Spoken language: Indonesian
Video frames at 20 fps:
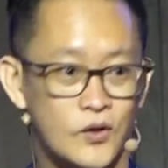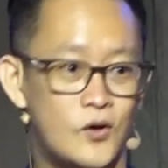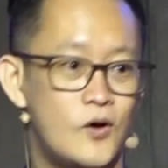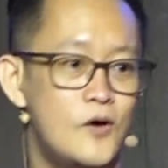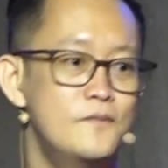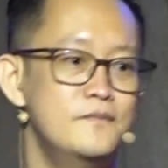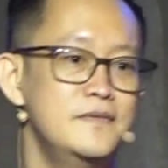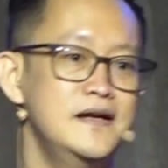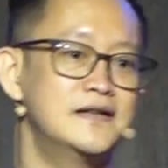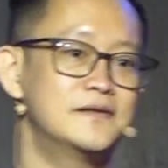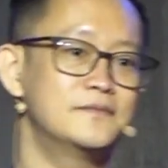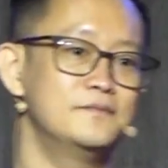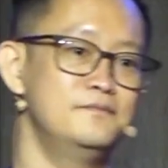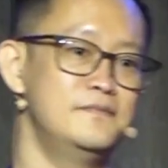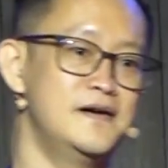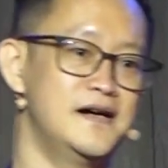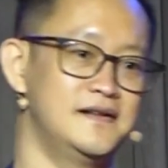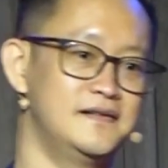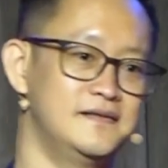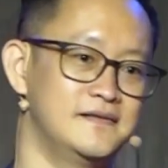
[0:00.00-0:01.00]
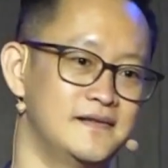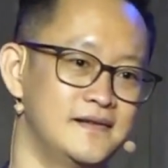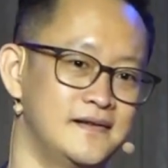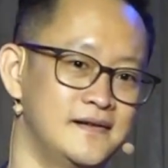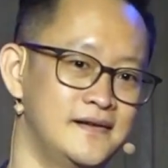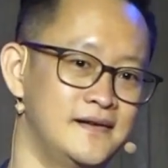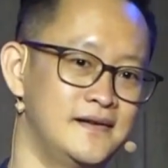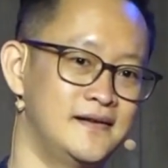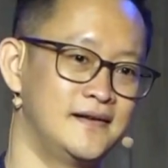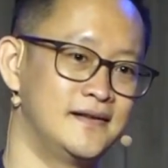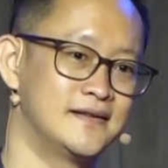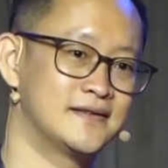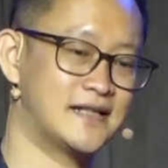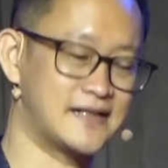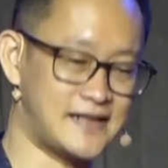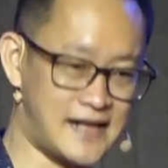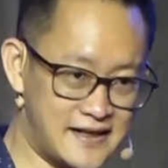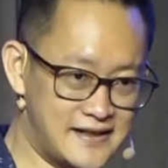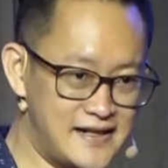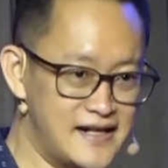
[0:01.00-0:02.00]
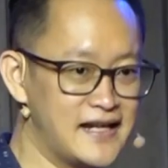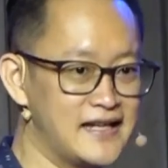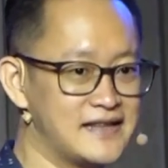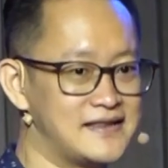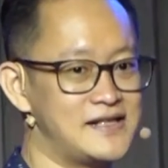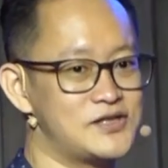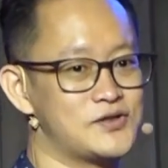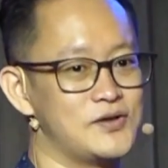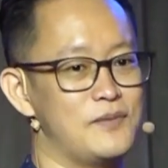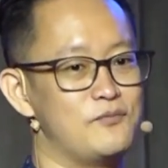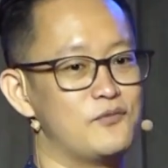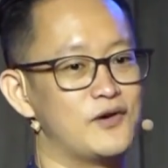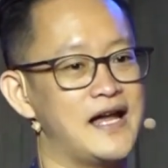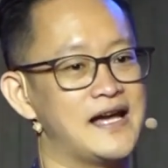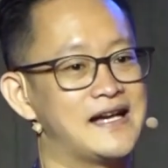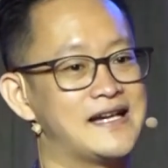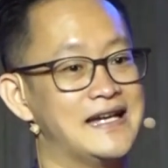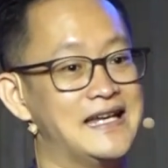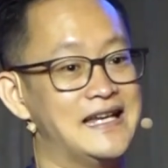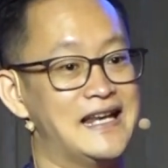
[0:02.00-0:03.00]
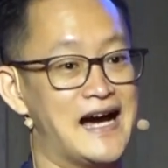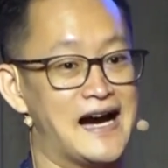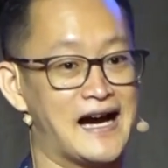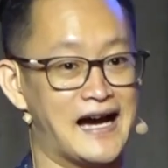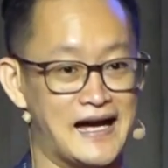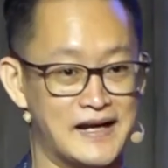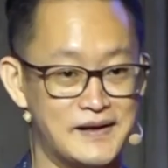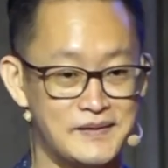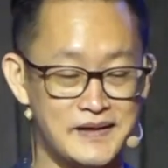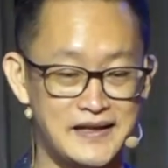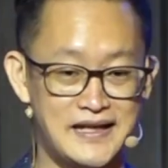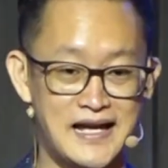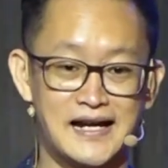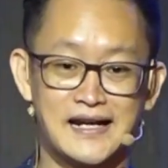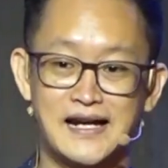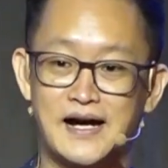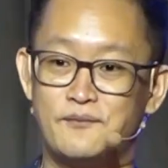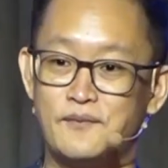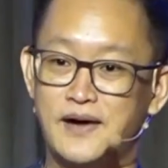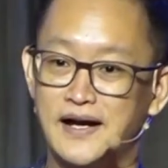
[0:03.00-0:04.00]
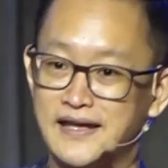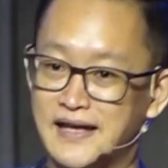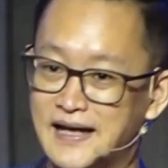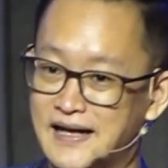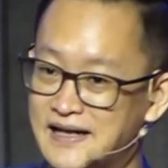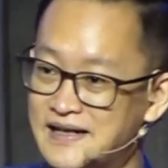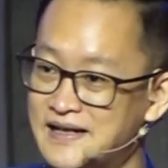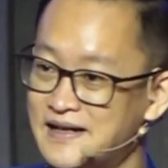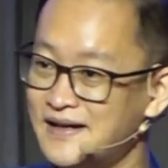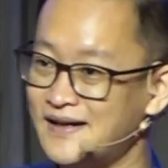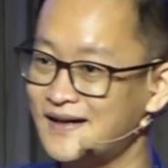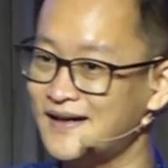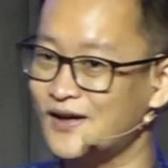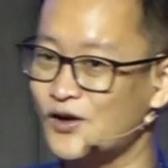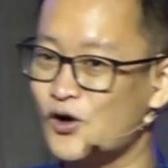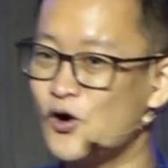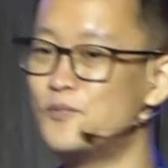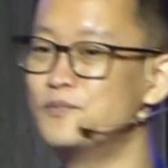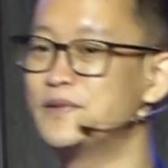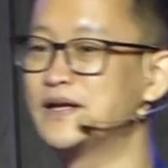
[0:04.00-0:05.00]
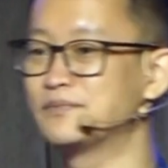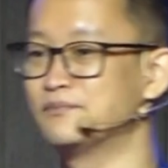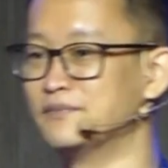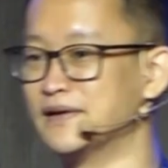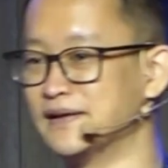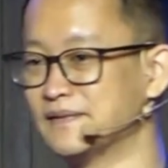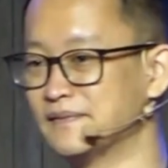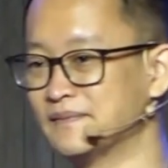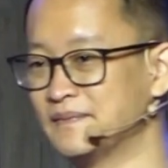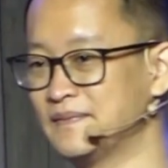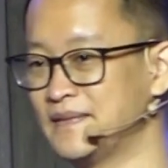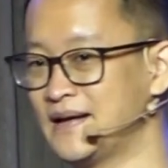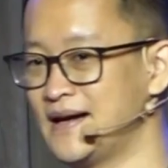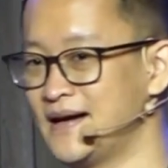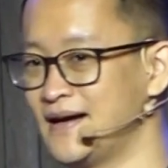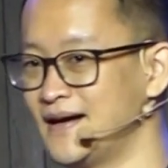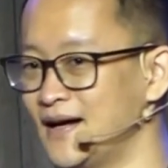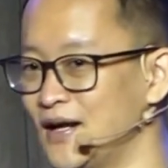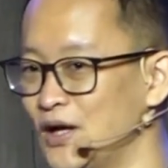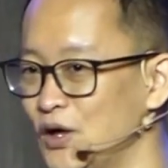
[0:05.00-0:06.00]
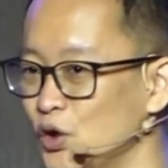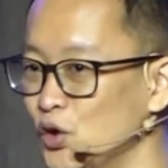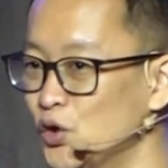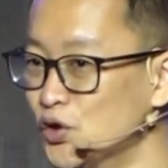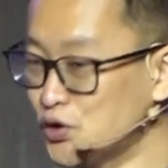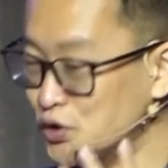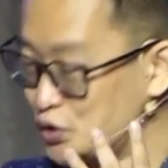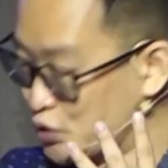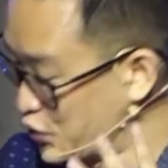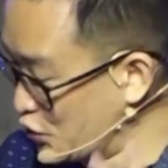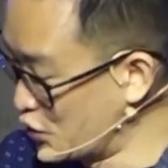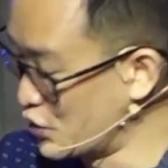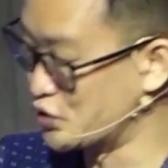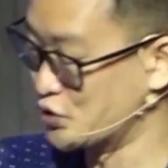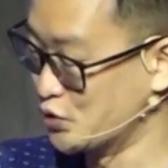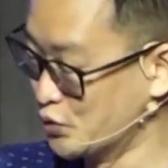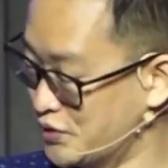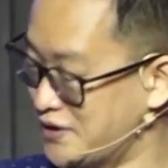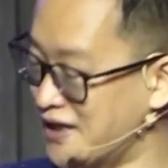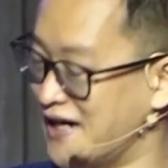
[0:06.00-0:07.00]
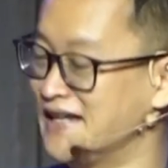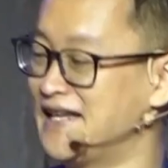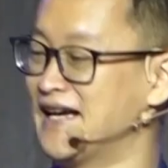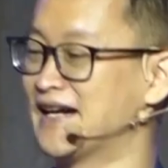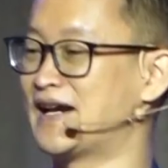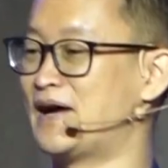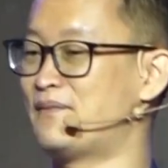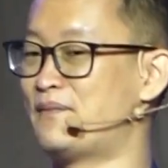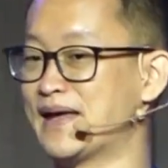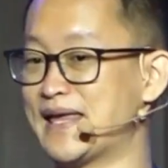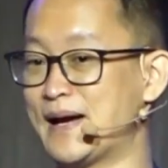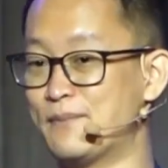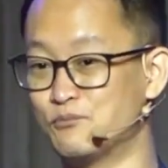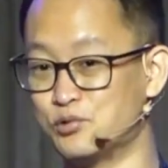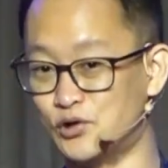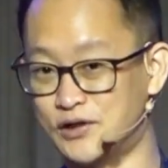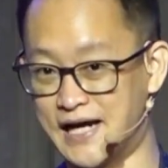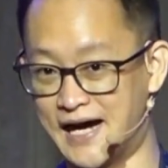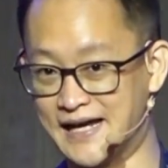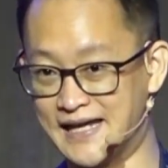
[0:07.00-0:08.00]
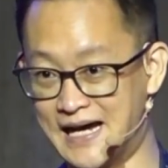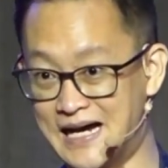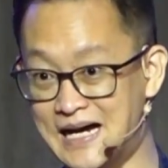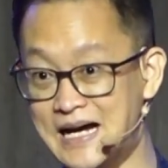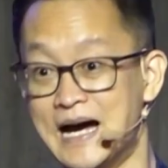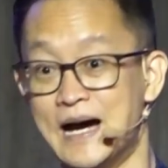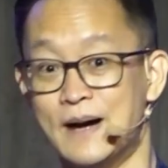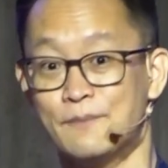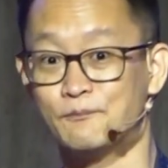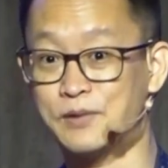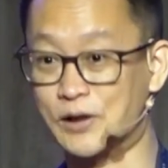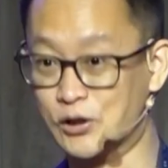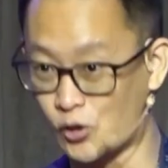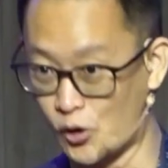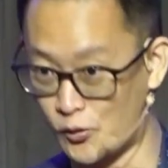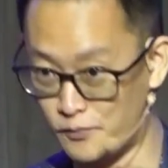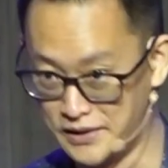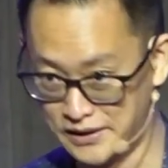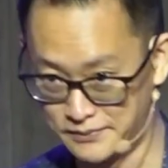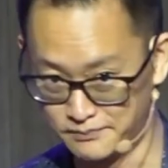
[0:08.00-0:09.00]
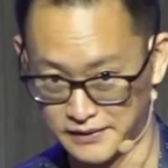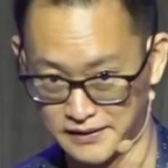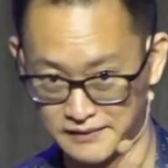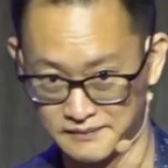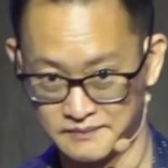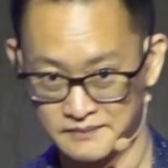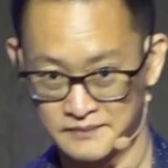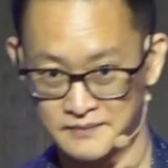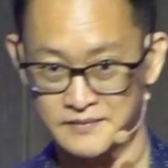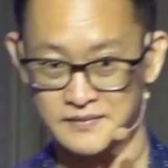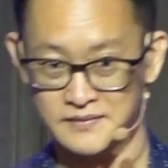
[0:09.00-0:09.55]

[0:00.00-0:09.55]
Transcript: komitmen. Terkadang kita sudah mulai kehilangan yang namanya komitmen. Luntur sudah yang namanya budaya berkomitmen.